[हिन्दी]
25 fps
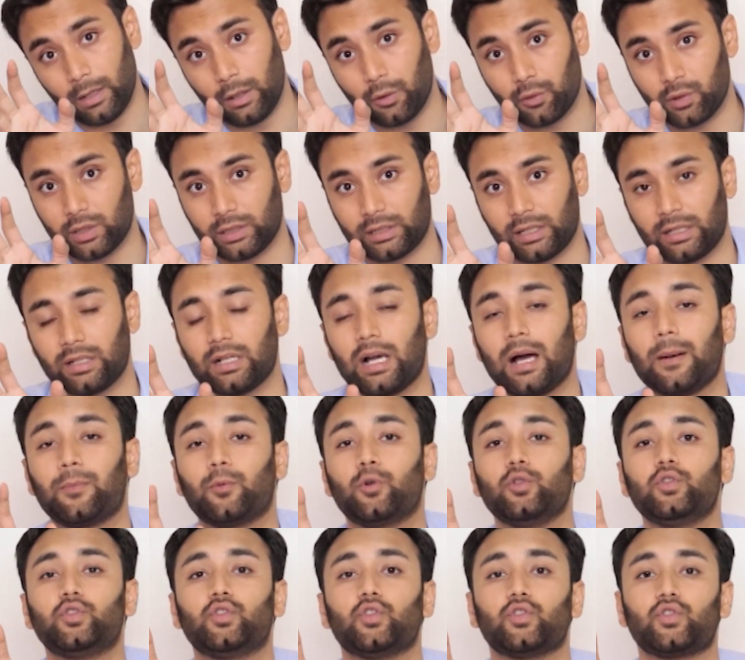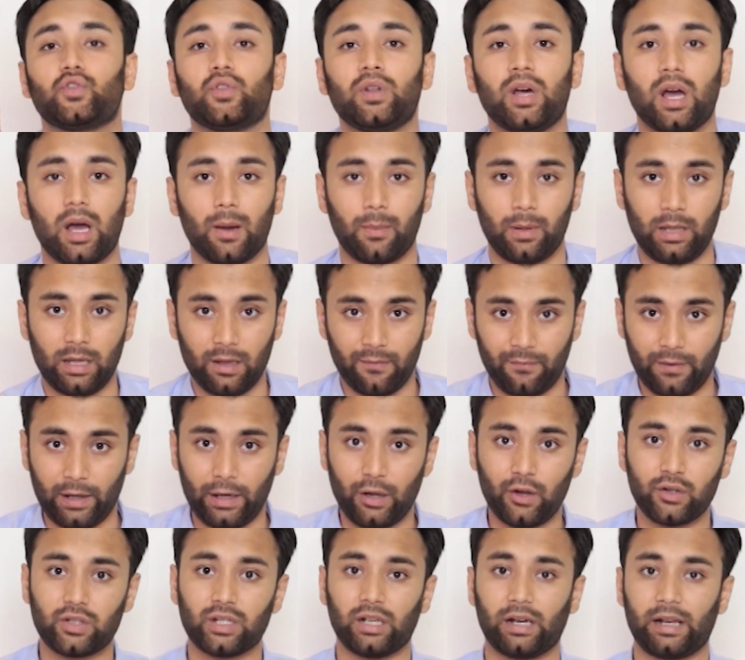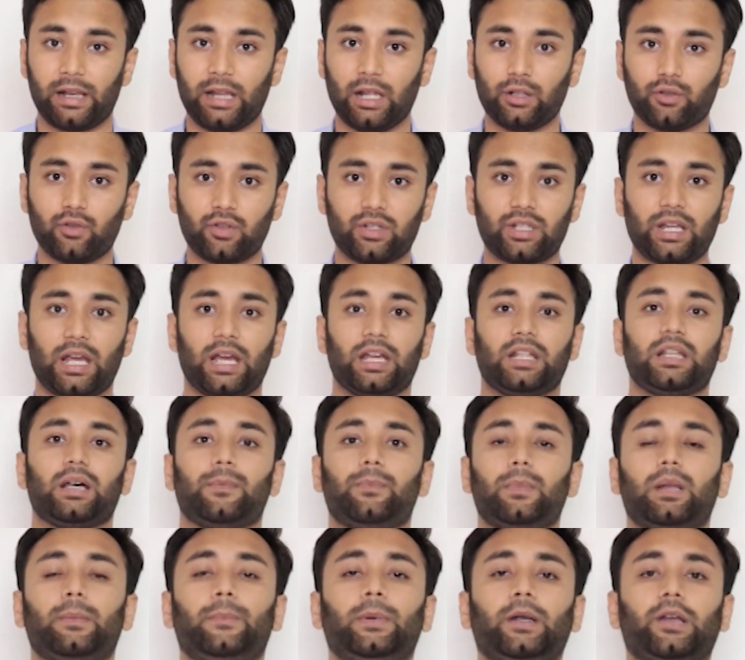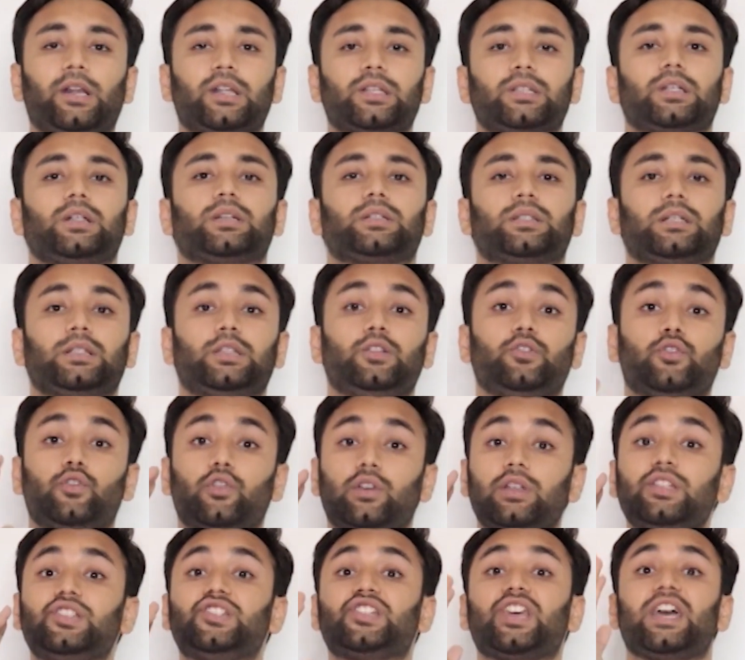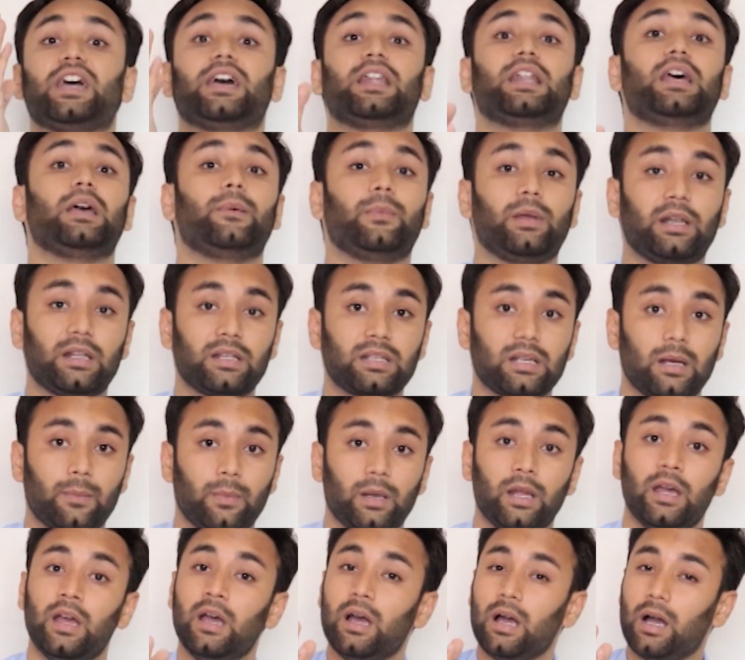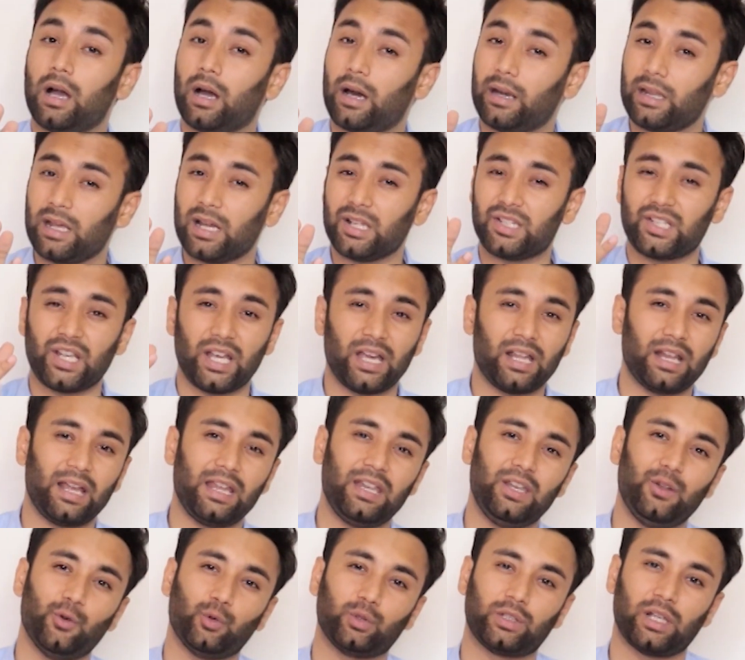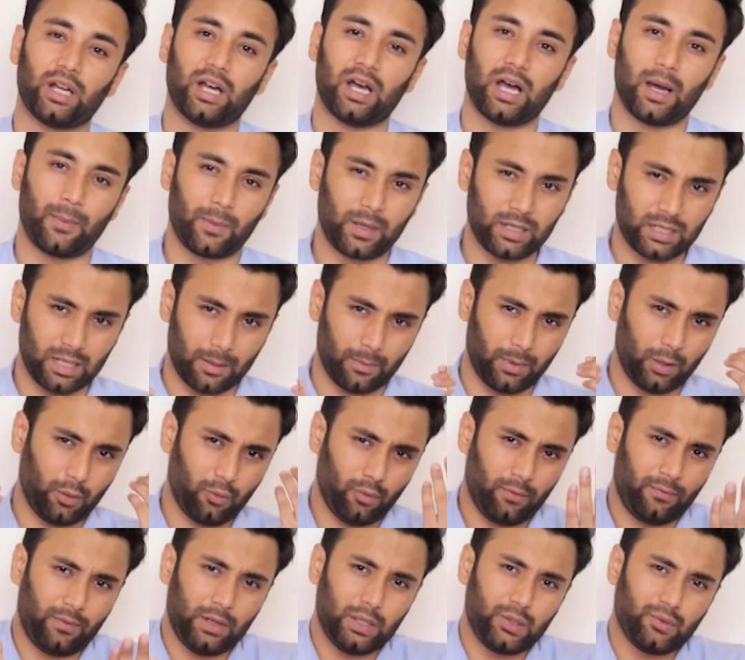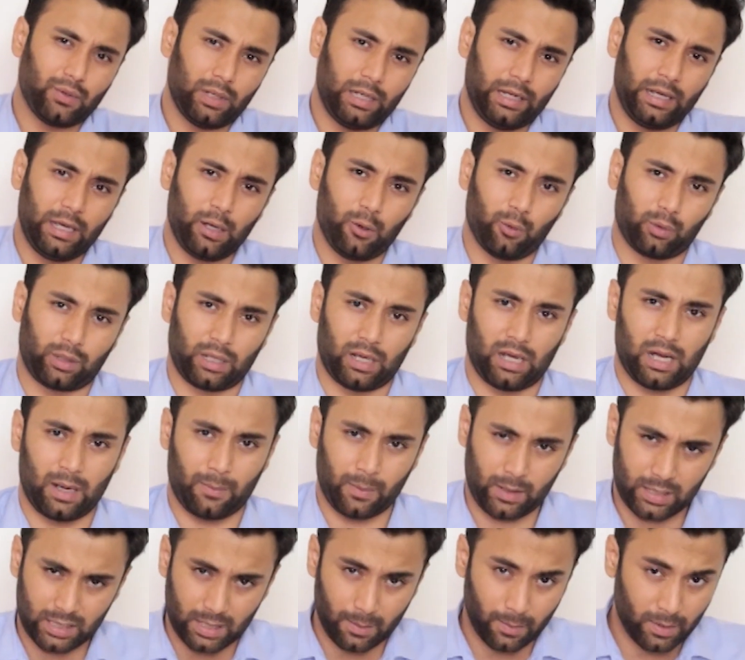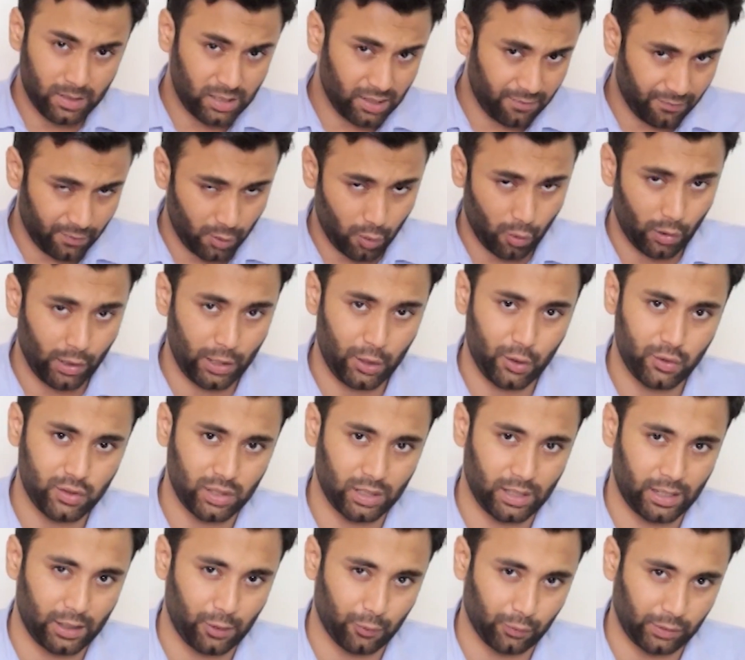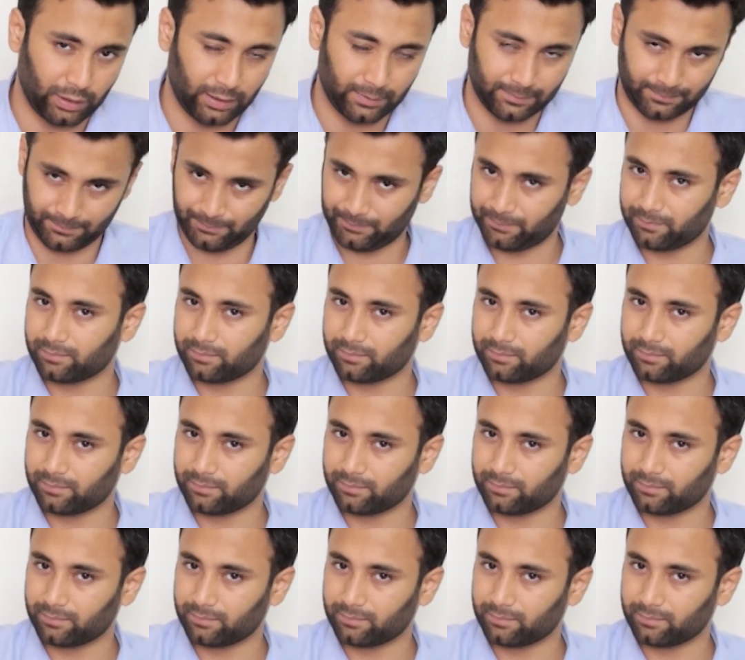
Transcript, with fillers: बिल्ड हो जाता है आप खुद सोचो ना अभी ये वीडियो चल रही है तो शायद आप मेरे पे ट्रस्ट कर सकते हो क्योंकि चेहरा है मेरा सामने अगर यहाँ चेहरा ही नहीं होता आपके सामने कोई विजुअल ही नहीं होता आपके सामने सिर्फ एक ऑडियो चल रही होती